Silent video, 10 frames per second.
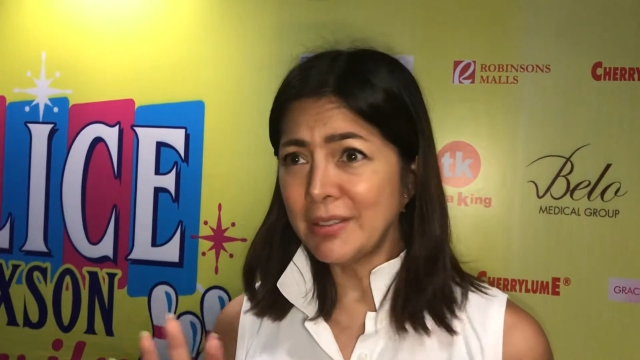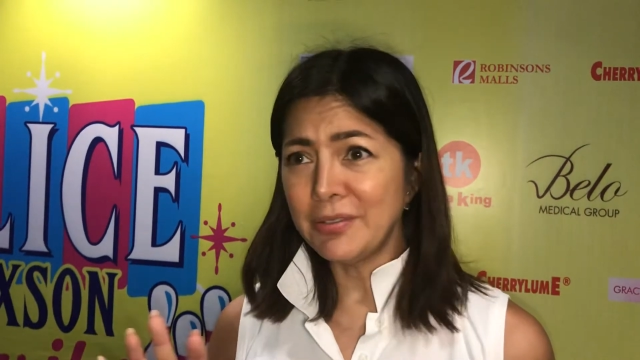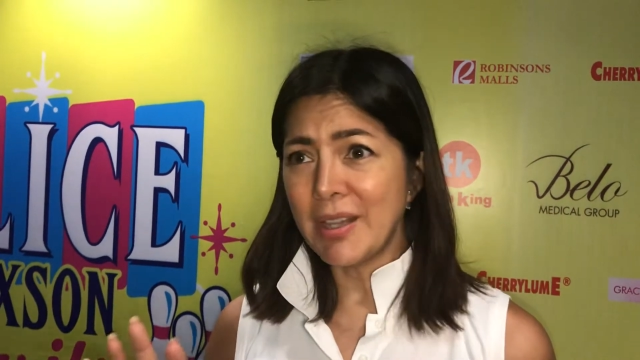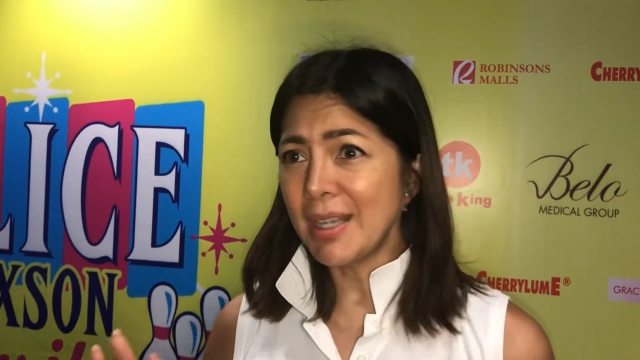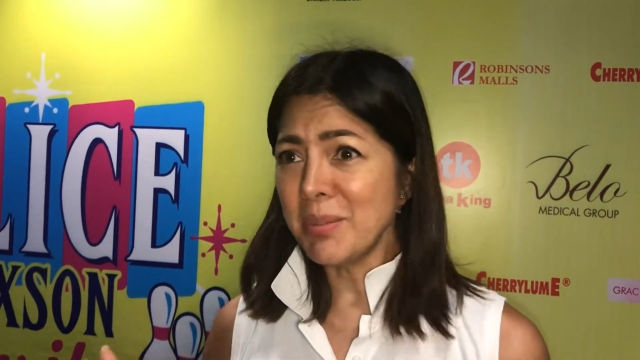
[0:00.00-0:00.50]

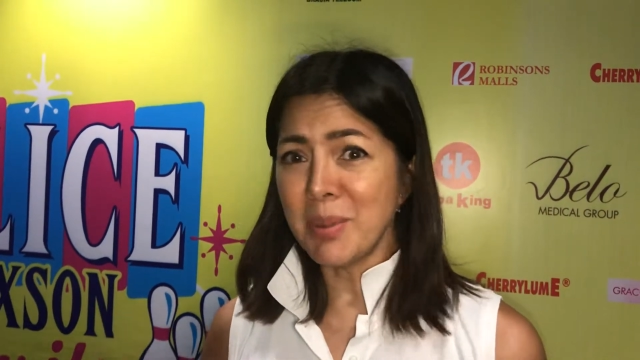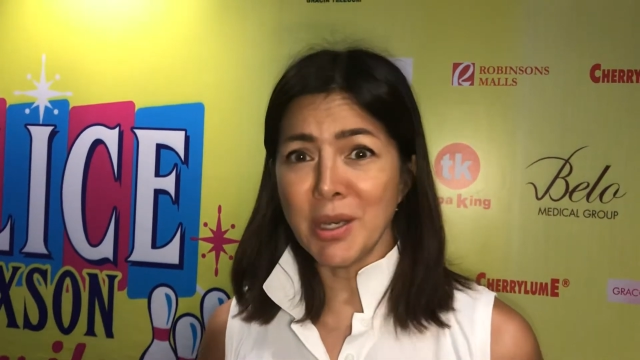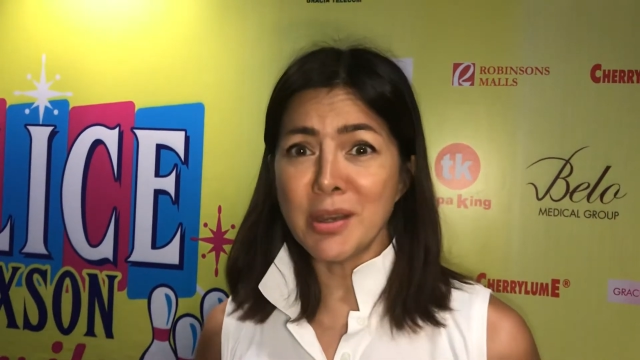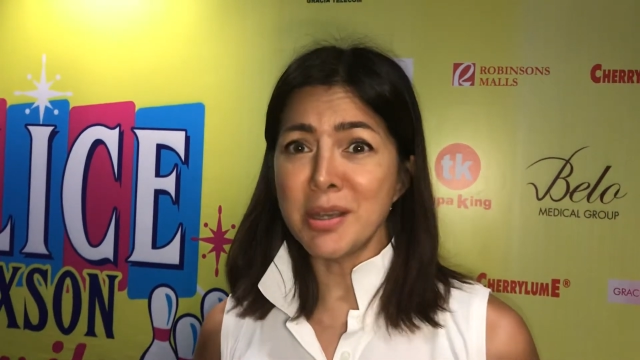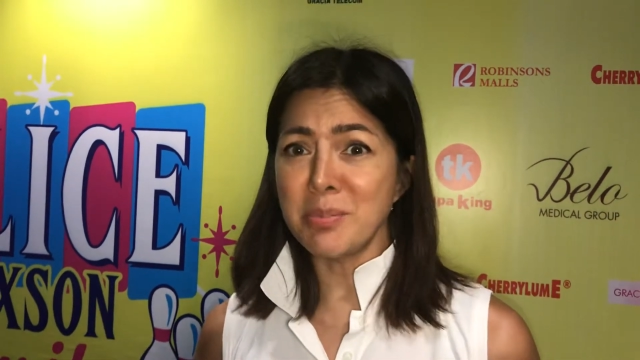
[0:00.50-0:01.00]
of getting
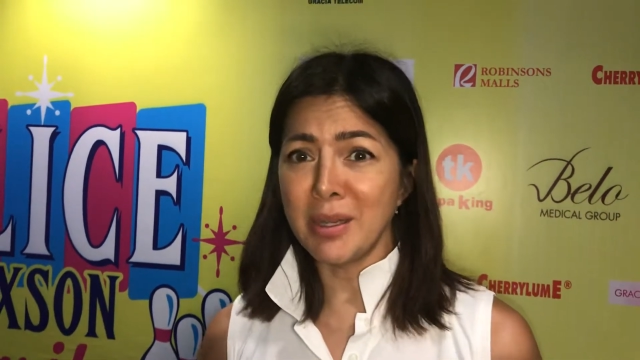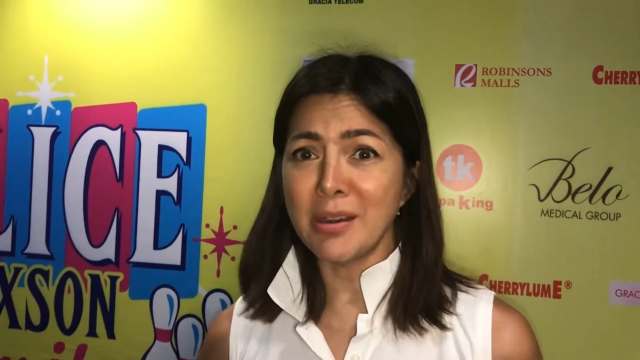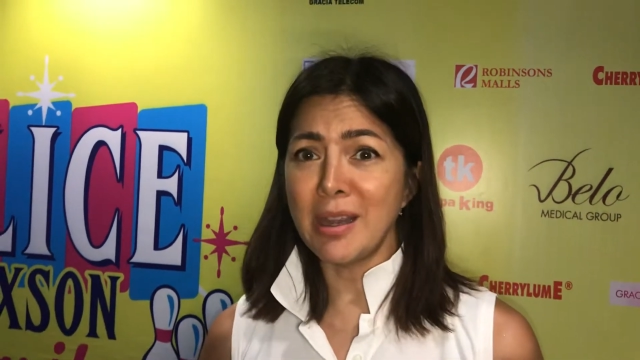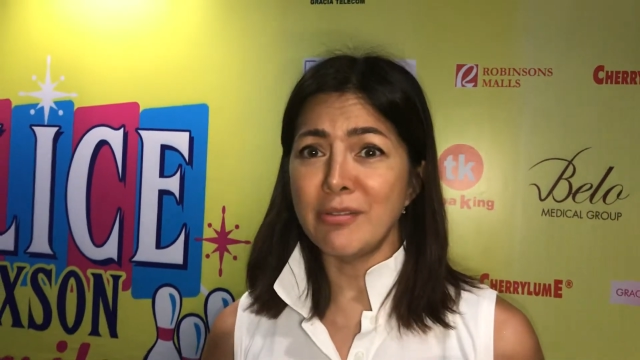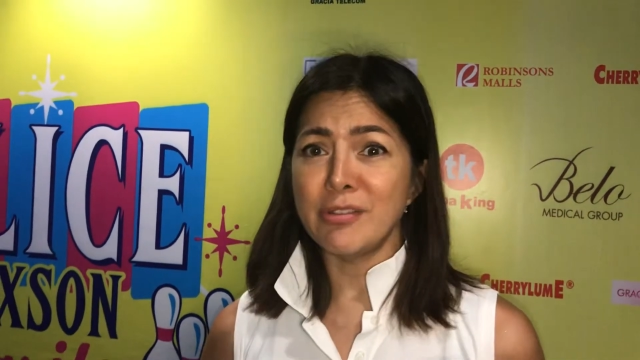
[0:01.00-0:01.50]
bigger and
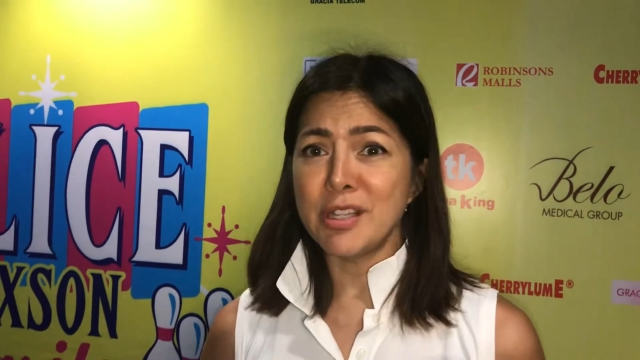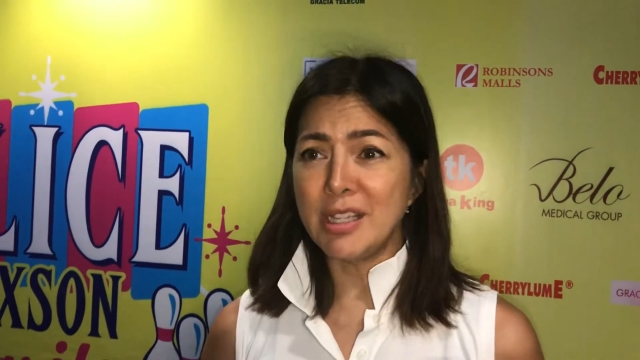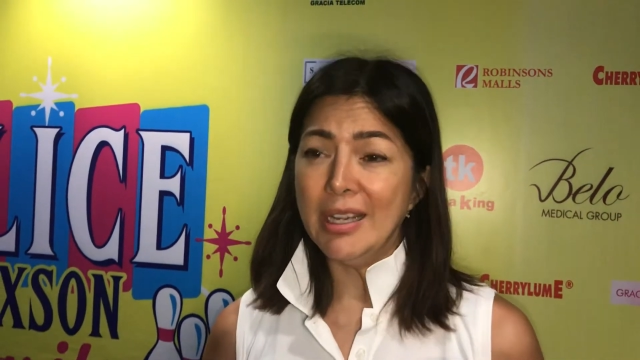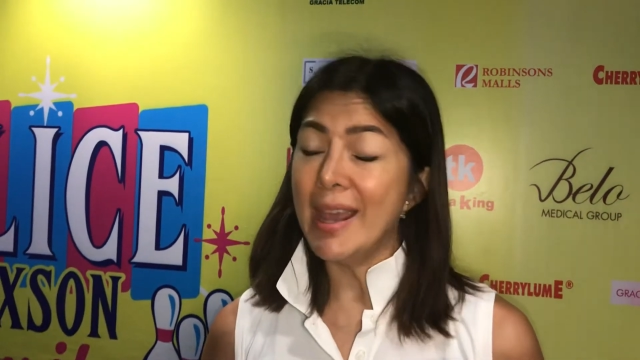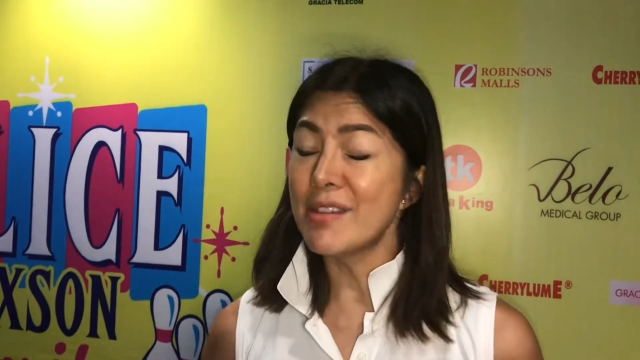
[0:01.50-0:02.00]
bigger every
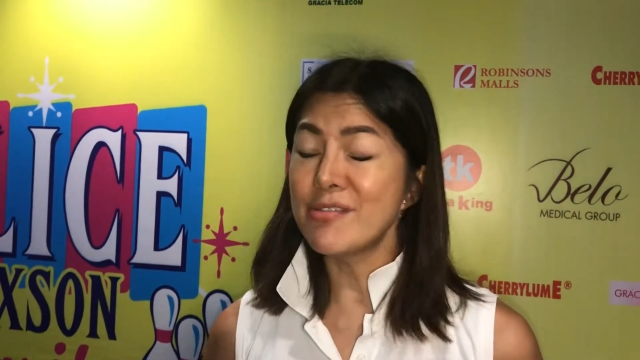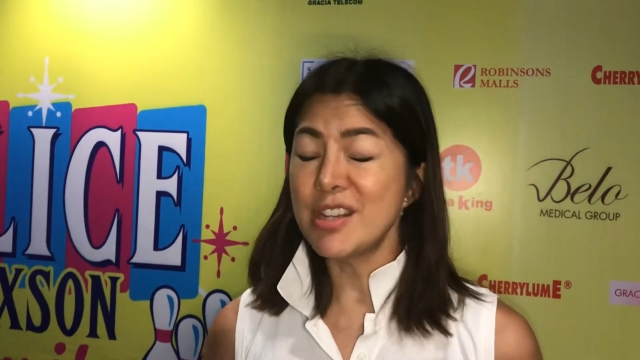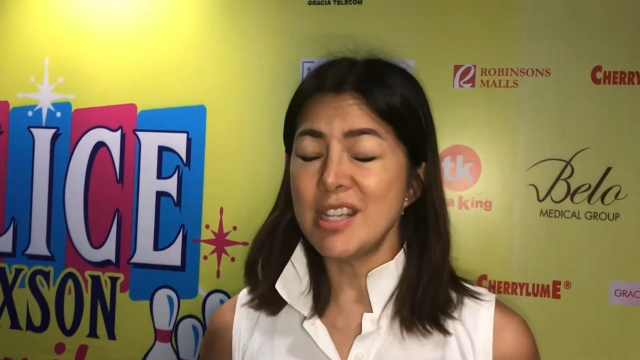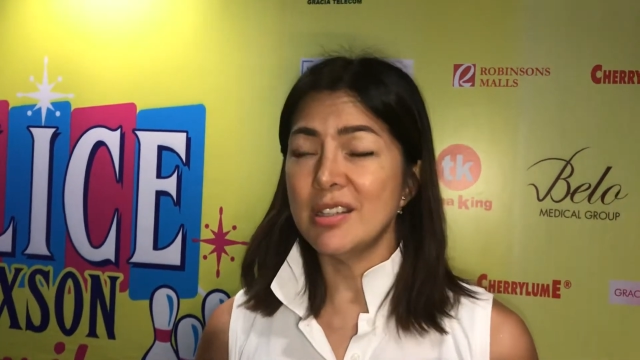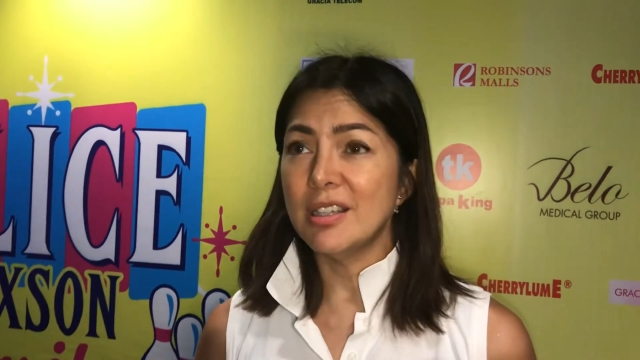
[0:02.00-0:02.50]
year, every
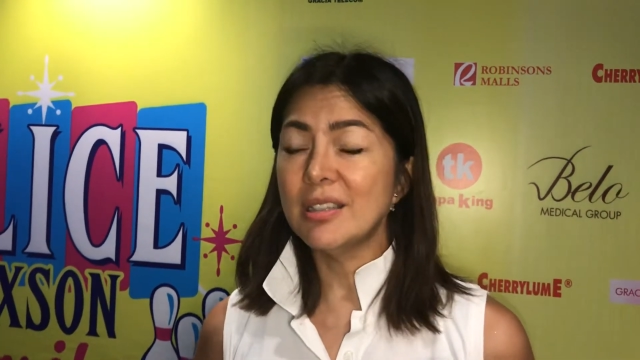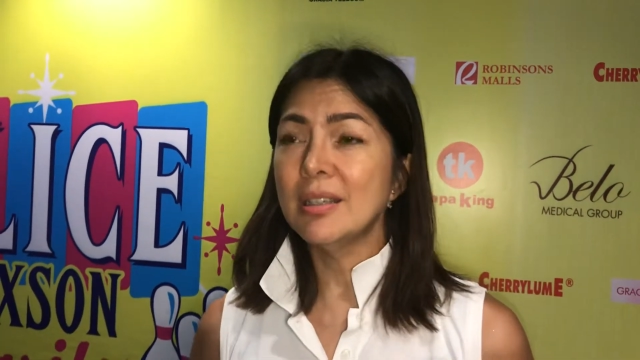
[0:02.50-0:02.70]
mm. year.